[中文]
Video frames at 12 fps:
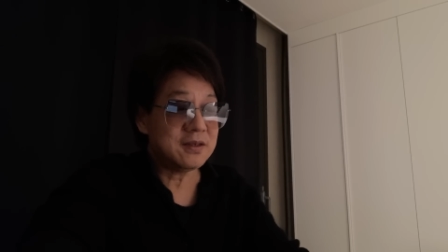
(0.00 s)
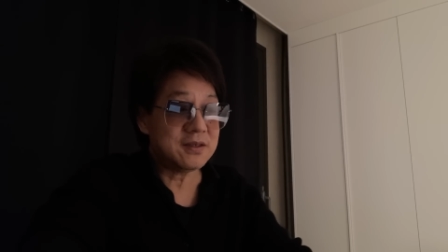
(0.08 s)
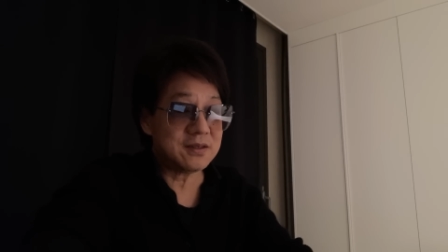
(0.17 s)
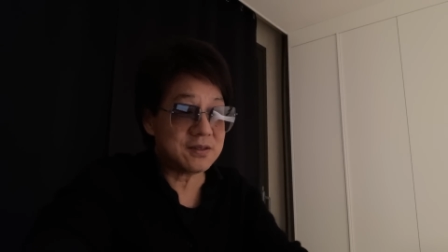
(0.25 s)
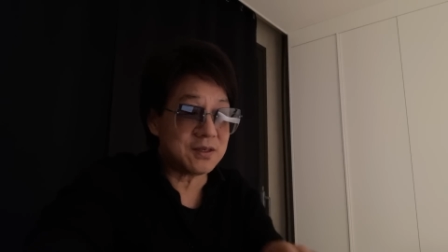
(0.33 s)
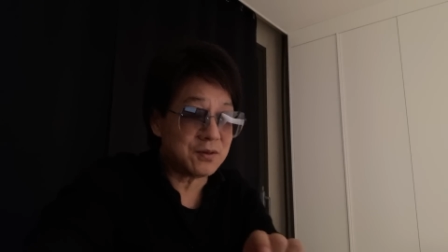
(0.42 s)

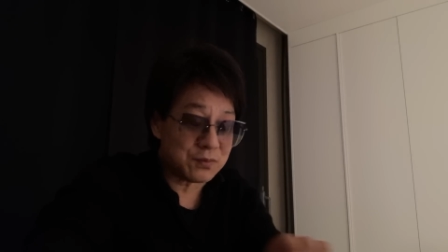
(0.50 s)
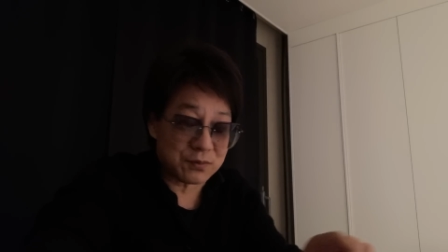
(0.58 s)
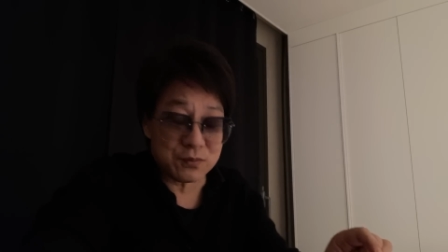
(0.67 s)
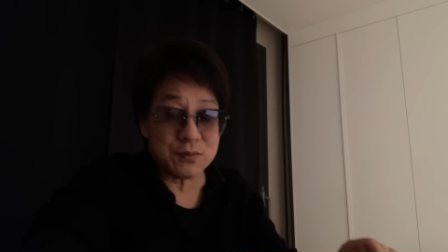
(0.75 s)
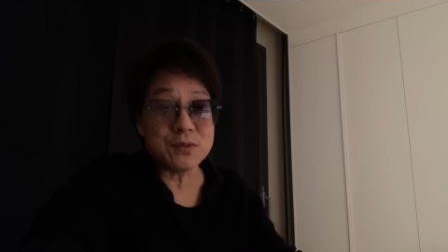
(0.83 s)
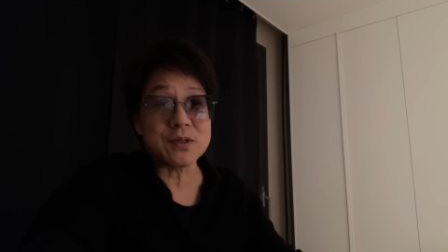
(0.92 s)
这这种
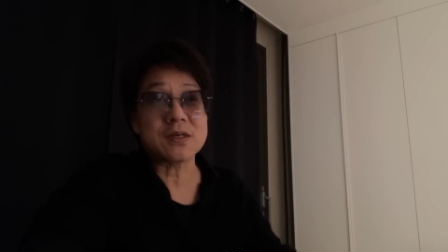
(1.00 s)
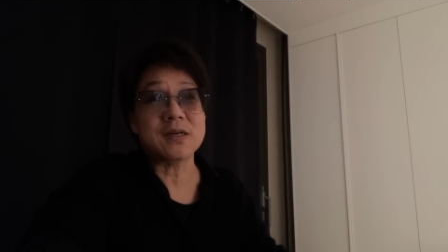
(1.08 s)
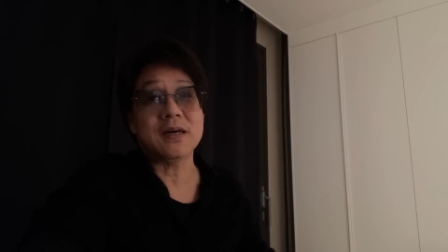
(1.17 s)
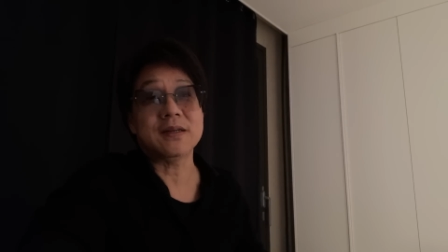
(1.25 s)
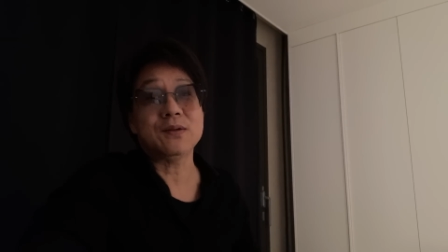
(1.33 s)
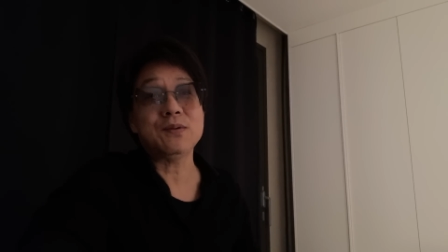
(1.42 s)
故事
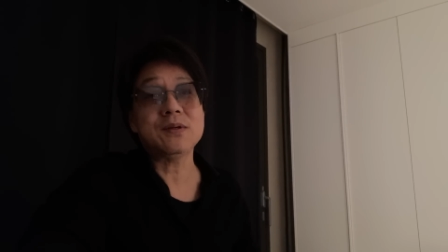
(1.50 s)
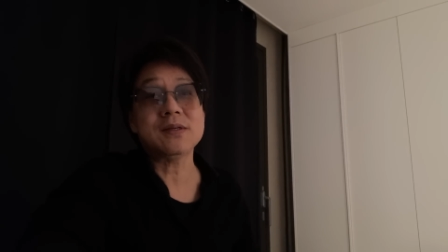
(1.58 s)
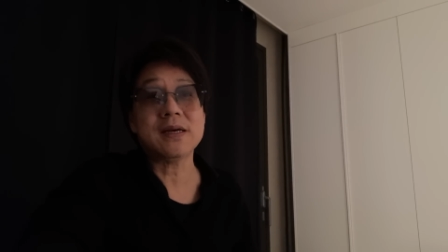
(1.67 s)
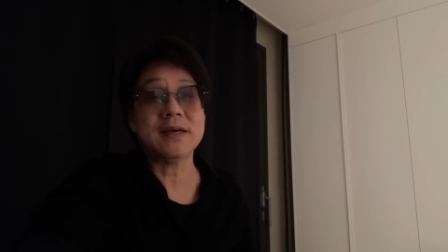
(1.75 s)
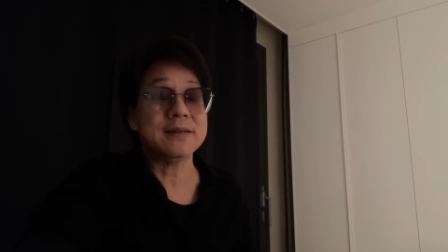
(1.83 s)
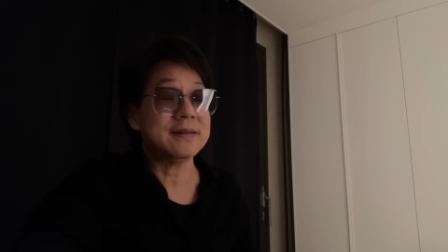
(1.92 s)
啊，都是
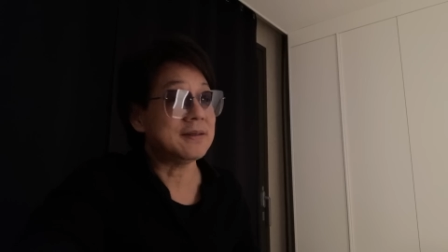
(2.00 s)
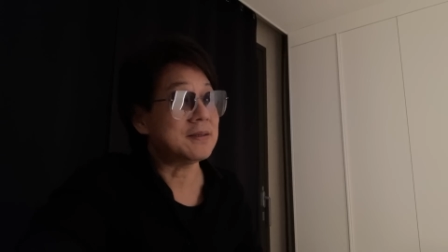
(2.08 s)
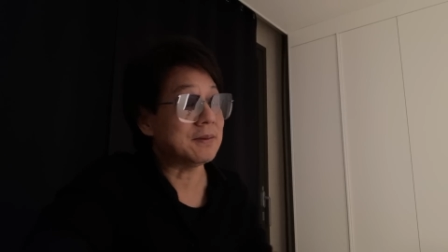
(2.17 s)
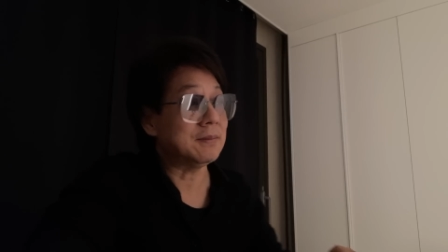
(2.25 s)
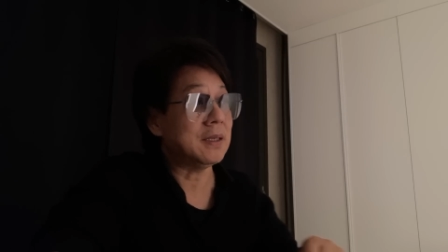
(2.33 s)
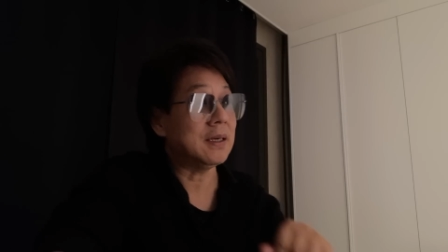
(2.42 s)
在这个
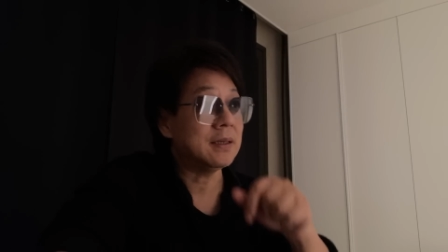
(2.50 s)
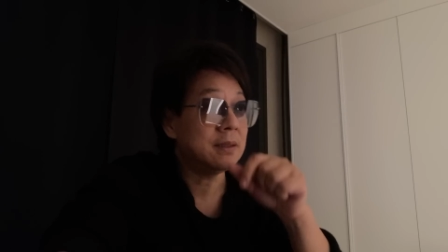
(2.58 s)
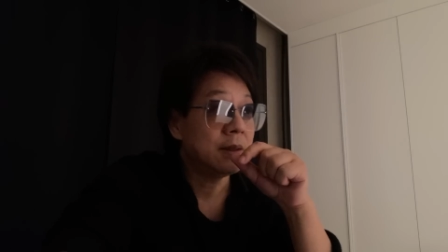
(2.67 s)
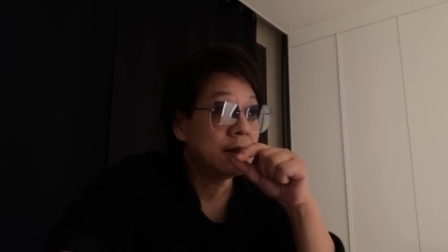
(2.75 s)
什么？